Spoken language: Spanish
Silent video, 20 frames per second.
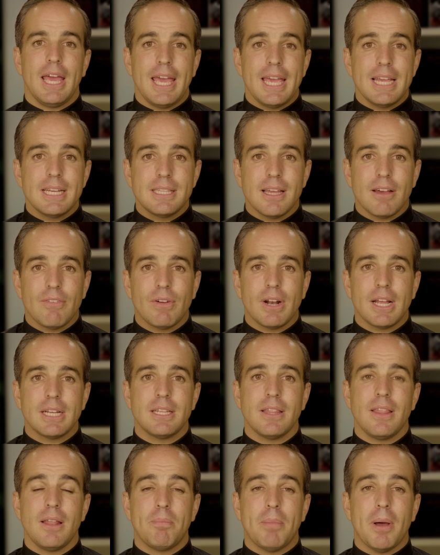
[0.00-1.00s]
esta
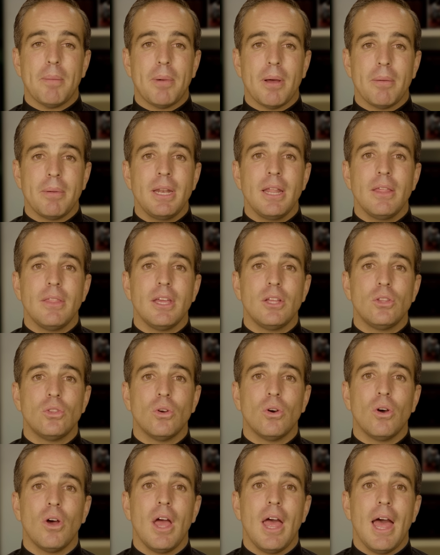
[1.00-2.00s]
frase del Papa
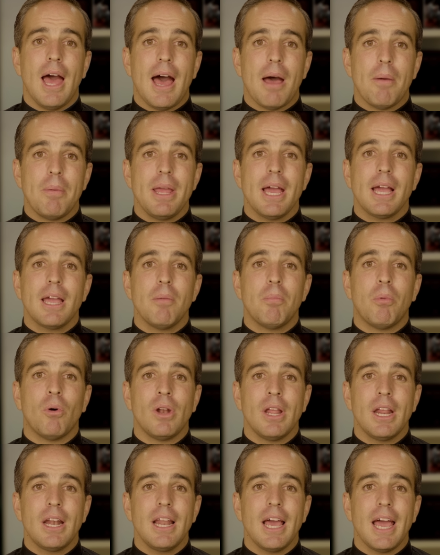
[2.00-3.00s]
Benedicto habría que
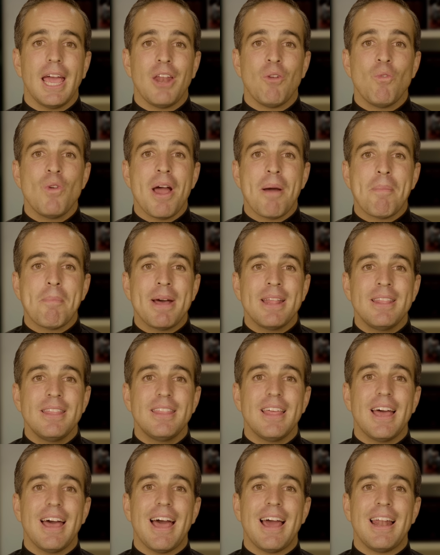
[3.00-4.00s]
ponerla en una
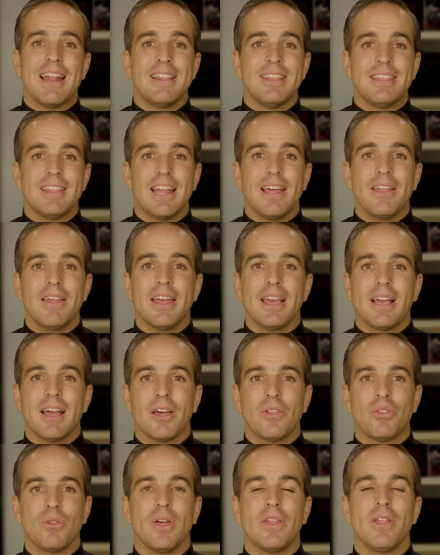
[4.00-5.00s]
manta a la entrada de
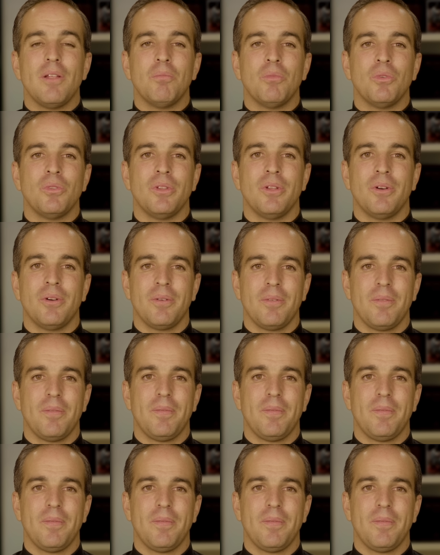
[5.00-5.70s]
cada ciudad del mundo.